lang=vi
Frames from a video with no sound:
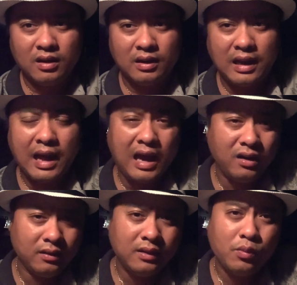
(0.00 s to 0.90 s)
là đã ảnh
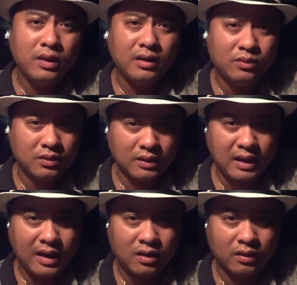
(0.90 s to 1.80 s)
hưởng tới uy tín của người
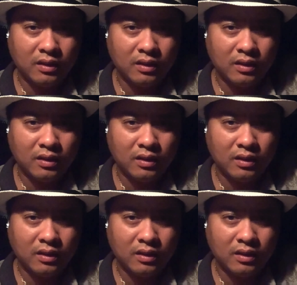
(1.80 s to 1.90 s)
ta rồi